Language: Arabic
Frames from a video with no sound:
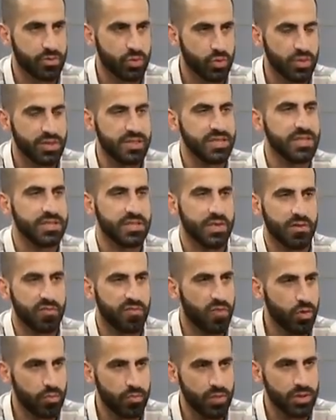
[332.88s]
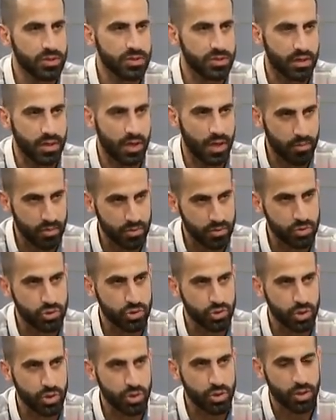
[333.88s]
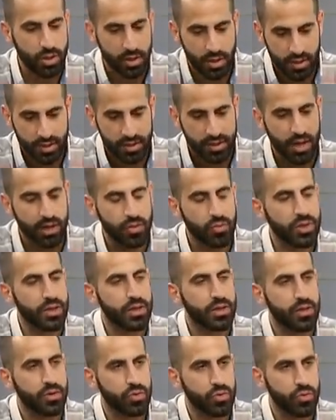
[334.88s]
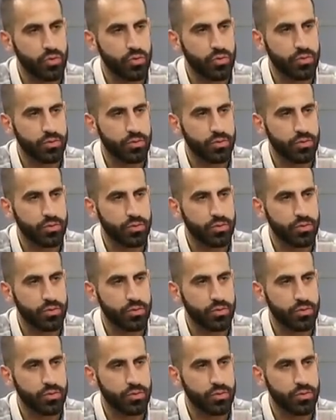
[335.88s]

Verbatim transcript: طول السيزون الفور مانس الاربع اشهر كانوا هيك يكونوا